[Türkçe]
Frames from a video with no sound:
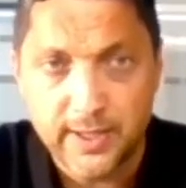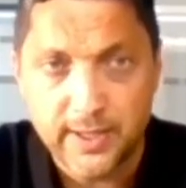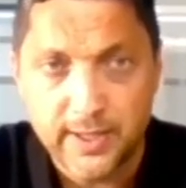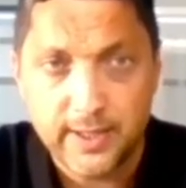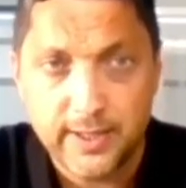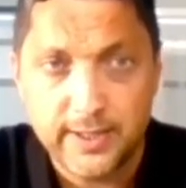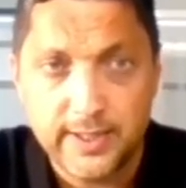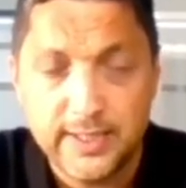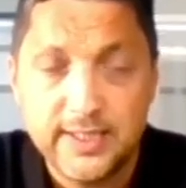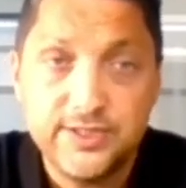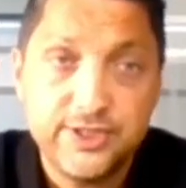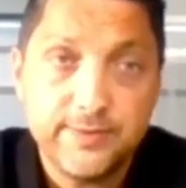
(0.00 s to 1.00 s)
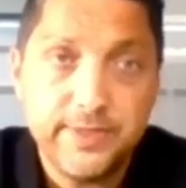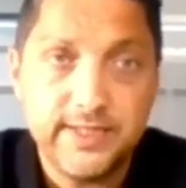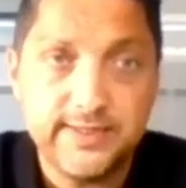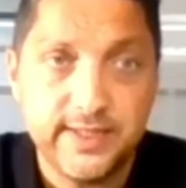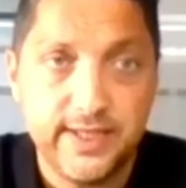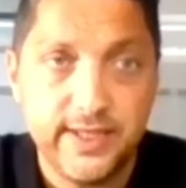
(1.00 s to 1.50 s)
E, iletişim
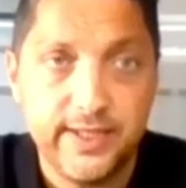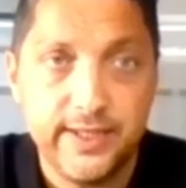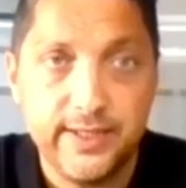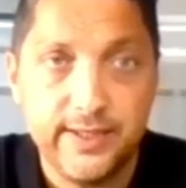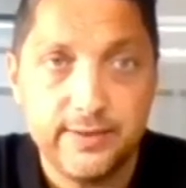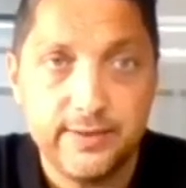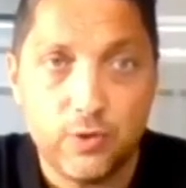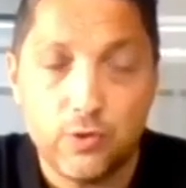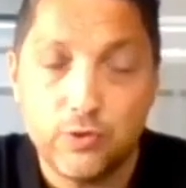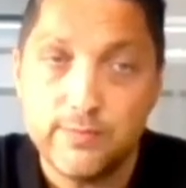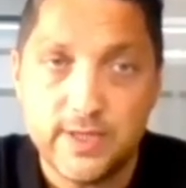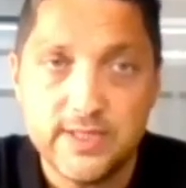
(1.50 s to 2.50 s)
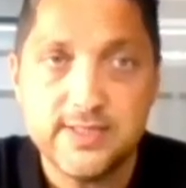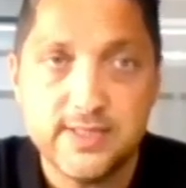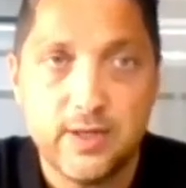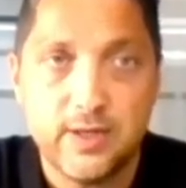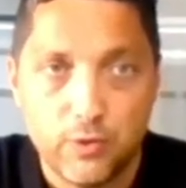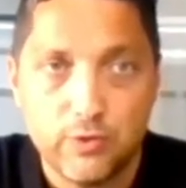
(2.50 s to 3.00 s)
yeteneği
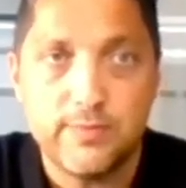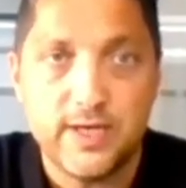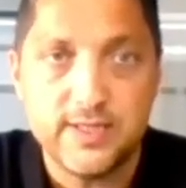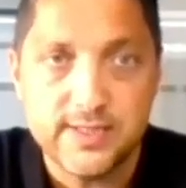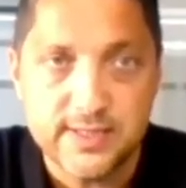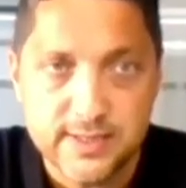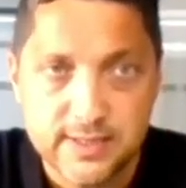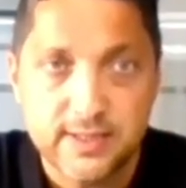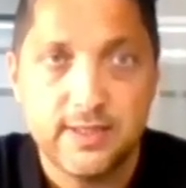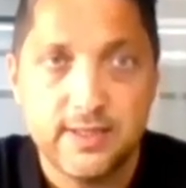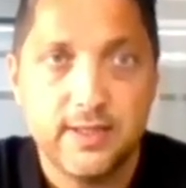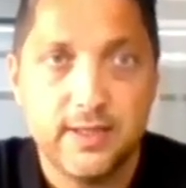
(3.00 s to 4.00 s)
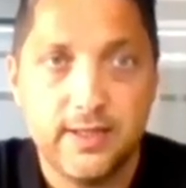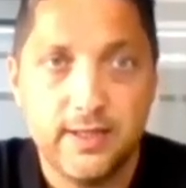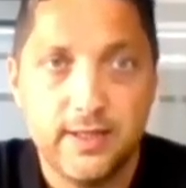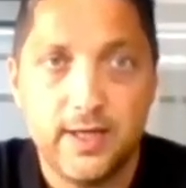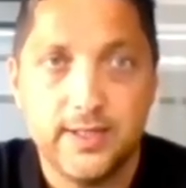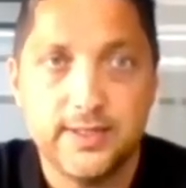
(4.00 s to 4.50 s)
olmazsa olmaz e,
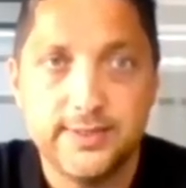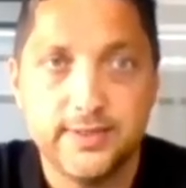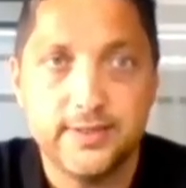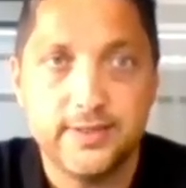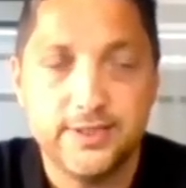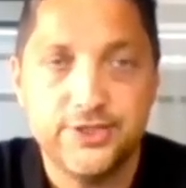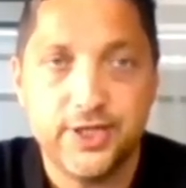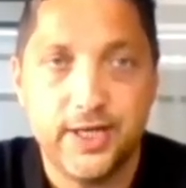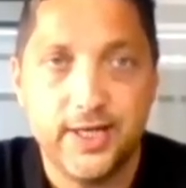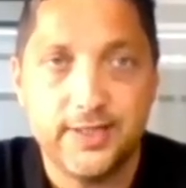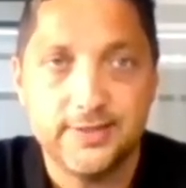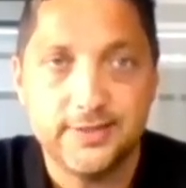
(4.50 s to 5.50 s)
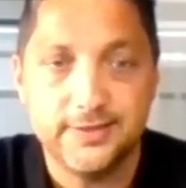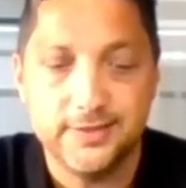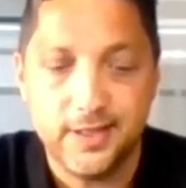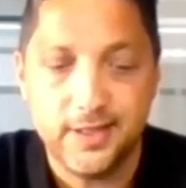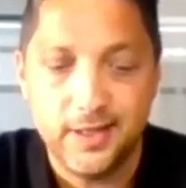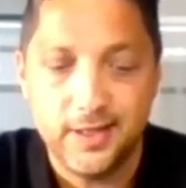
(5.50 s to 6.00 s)
artık iş
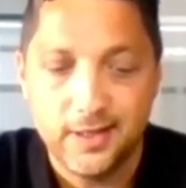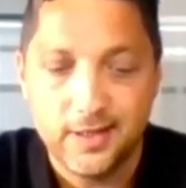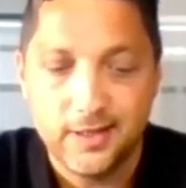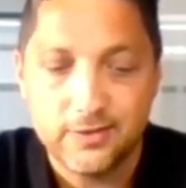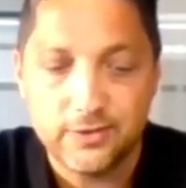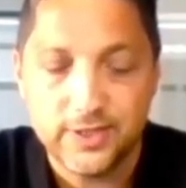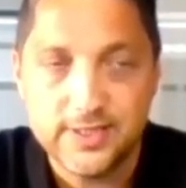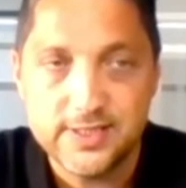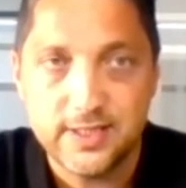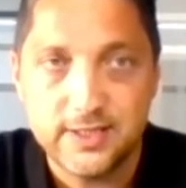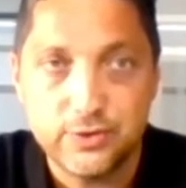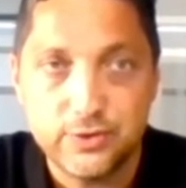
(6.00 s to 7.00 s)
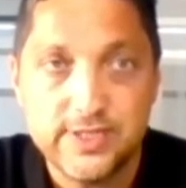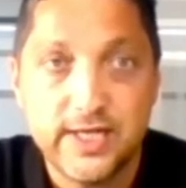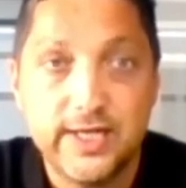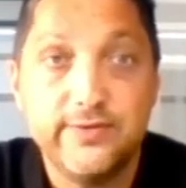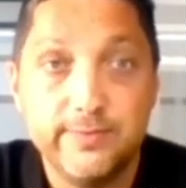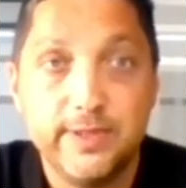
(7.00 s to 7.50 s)
hayatında. Dolayısıyla çok
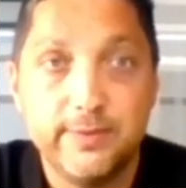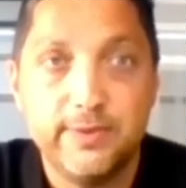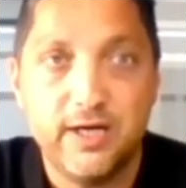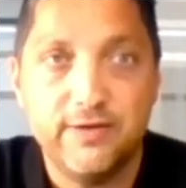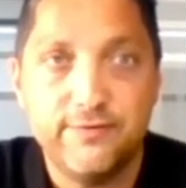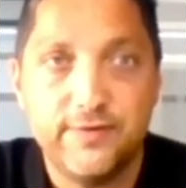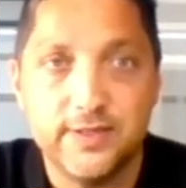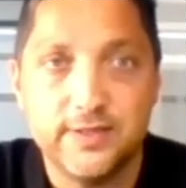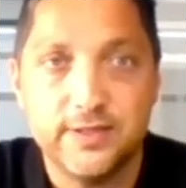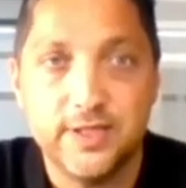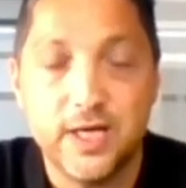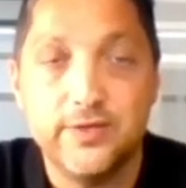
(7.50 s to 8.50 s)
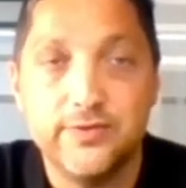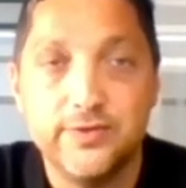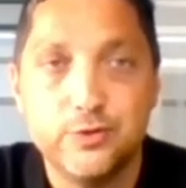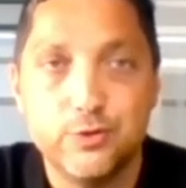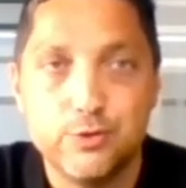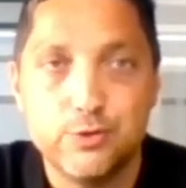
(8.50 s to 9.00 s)
sevdiğim de bir laf vardır.
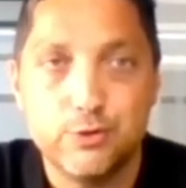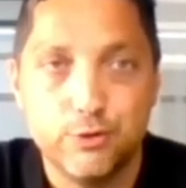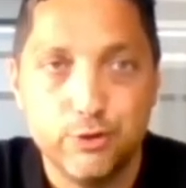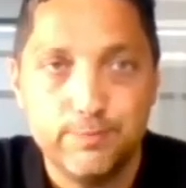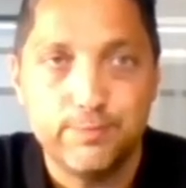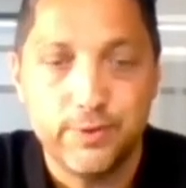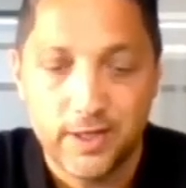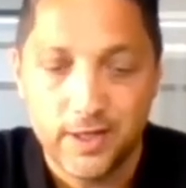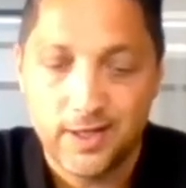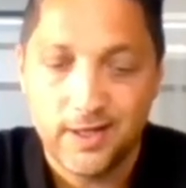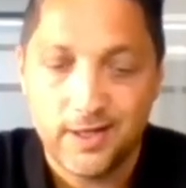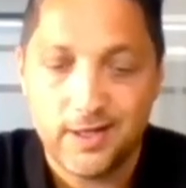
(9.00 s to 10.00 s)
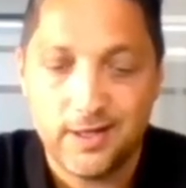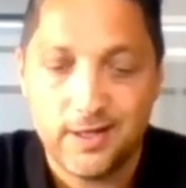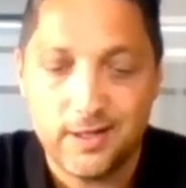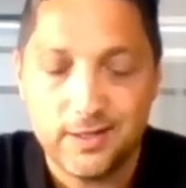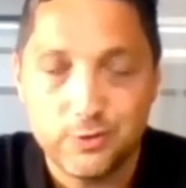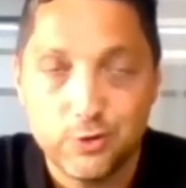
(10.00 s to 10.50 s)
Yanlış üslup e,
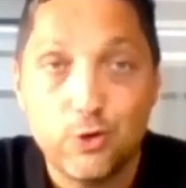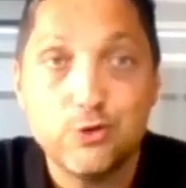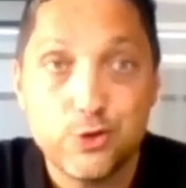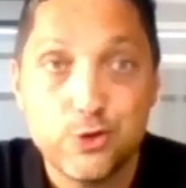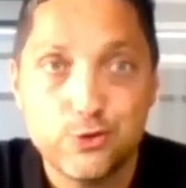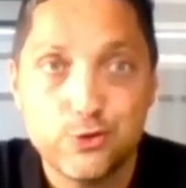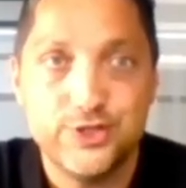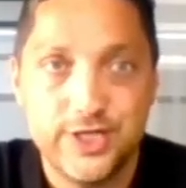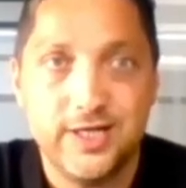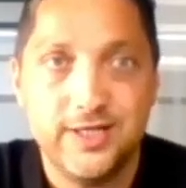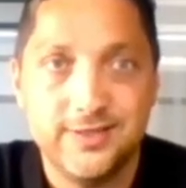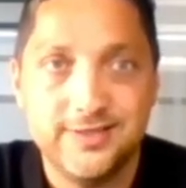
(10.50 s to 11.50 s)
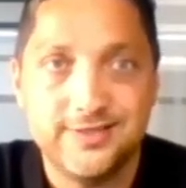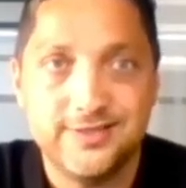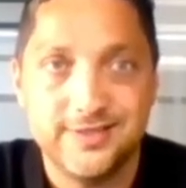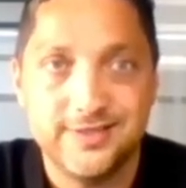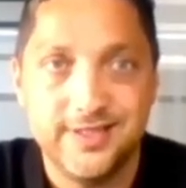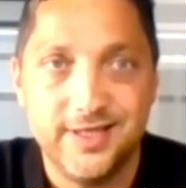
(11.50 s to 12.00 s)
doğru sözün
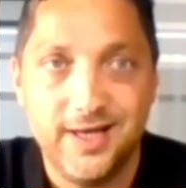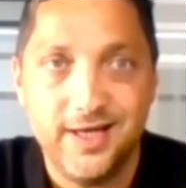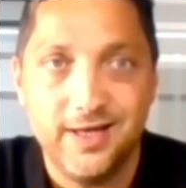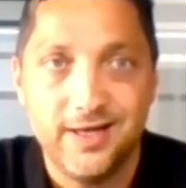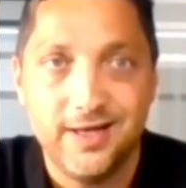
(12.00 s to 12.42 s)
cellatıdır diye.